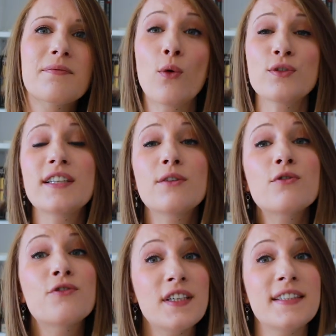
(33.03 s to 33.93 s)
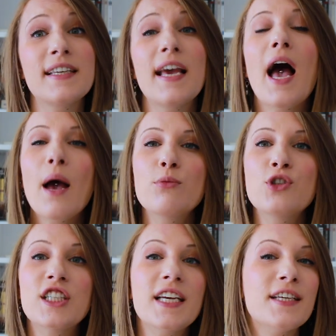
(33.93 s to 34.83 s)
On s'est donc fixé un
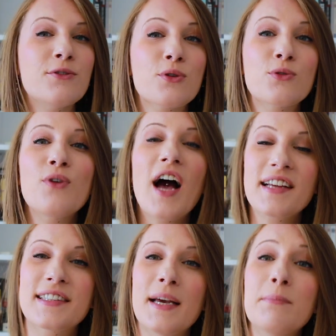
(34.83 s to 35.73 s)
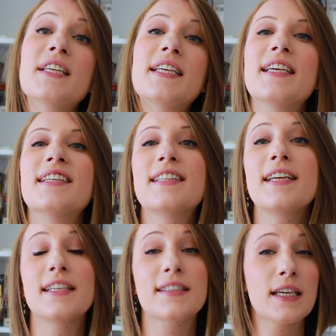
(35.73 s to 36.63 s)
budget et surtout un thème qui
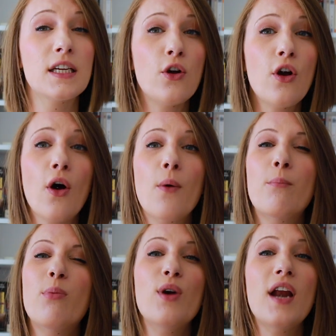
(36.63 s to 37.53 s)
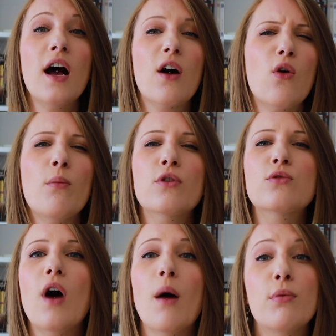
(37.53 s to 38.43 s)
était les thrillers, polars, romans
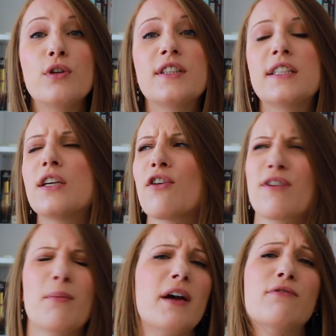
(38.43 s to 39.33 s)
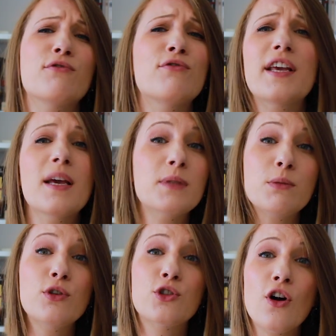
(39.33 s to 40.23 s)
noirs, policiers, enfin bref, vous voyez un
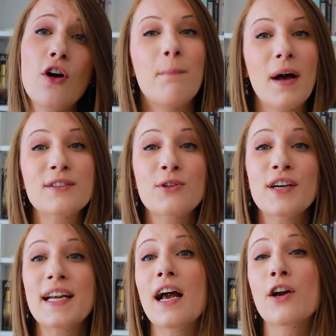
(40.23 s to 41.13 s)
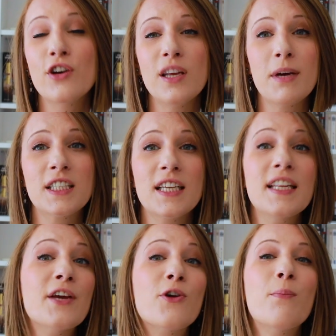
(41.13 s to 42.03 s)
petit peu le genre, parce que Claire connaît ma
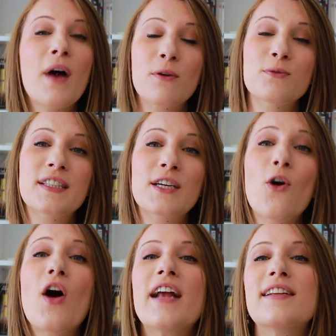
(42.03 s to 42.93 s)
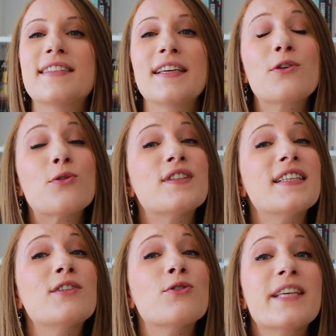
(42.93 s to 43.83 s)
chaîne et que par conséquent elle sait que
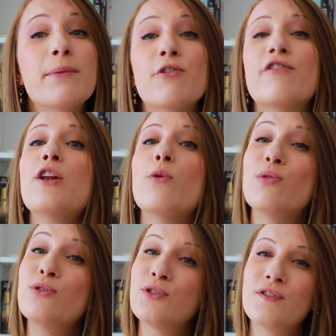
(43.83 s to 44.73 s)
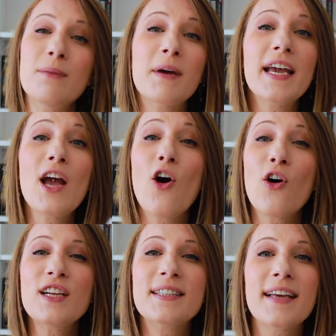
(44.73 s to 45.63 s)
c'est ce qui me fait le plus vibrer
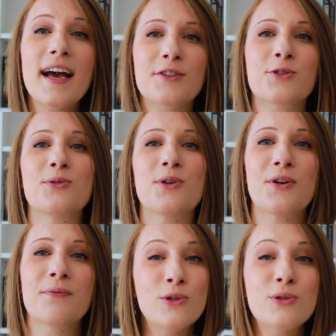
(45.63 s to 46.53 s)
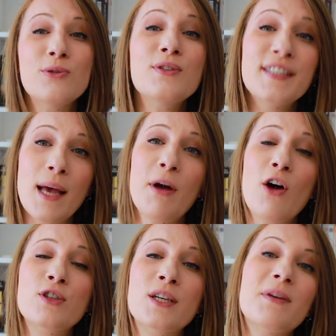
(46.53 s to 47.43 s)
en littérature. Du coup, ça
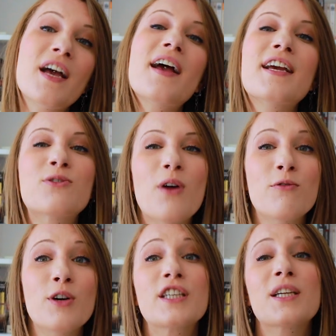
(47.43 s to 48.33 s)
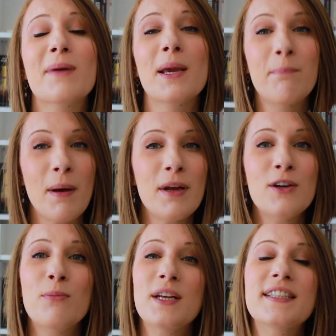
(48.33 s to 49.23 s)
m'arrangeait bien et je dois avouer que j'ai pris pas
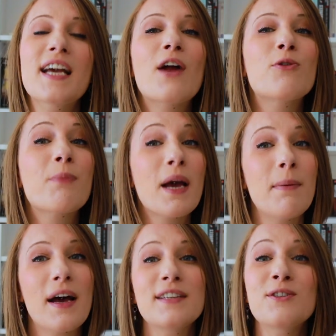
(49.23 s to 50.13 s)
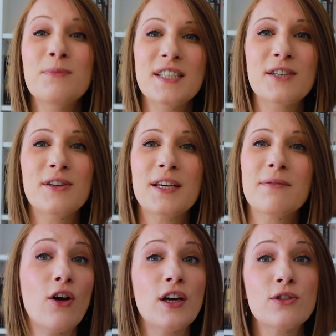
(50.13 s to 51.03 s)
mal de plaisir à lui préparer ce petit colis.
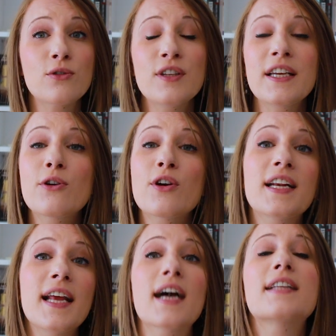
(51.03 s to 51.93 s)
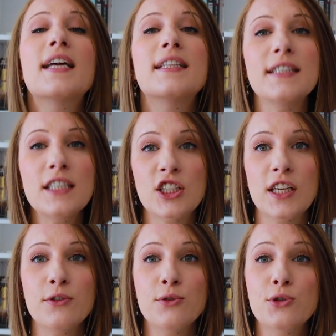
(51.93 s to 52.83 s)
Alors étant donné que Claire n'a ni
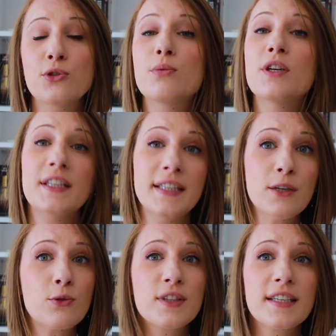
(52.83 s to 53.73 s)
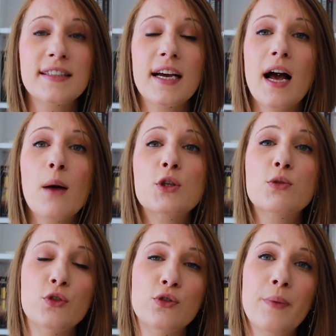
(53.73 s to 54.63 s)
chaîne YouTube ni compte Instagram,
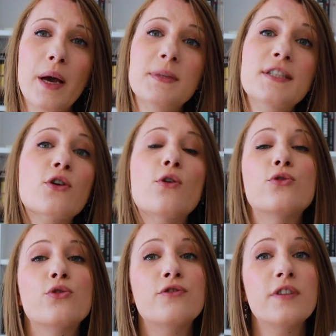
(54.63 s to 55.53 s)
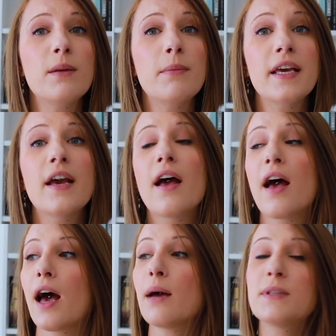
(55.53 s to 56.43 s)
je me suis permise de filmer
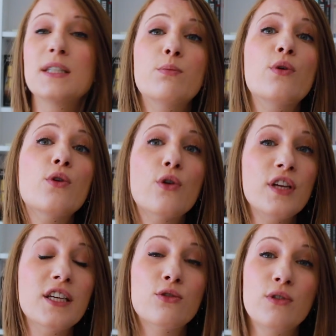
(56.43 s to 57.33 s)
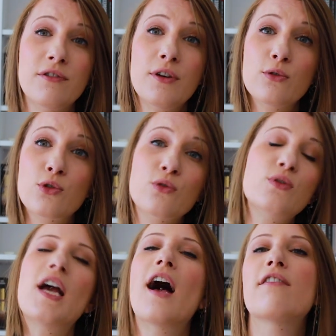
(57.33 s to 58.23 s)
un petit peu le colis que je lui fais
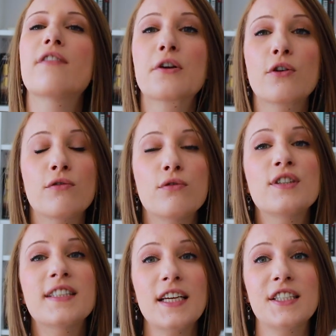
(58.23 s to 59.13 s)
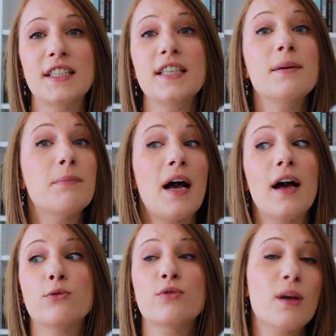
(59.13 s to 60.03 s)
aujourd'hui afin que vous sachiez
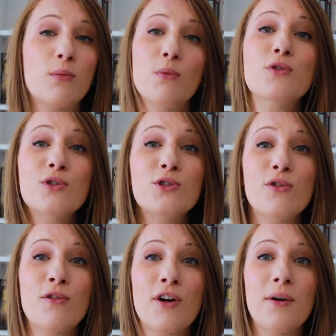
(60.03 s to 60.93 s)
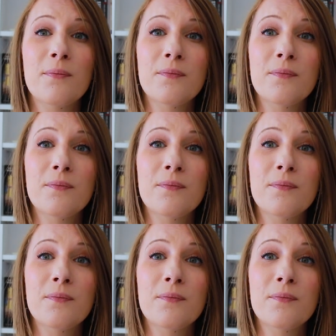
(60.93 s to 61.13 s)
bah, tout simplement ce que je lui envoie.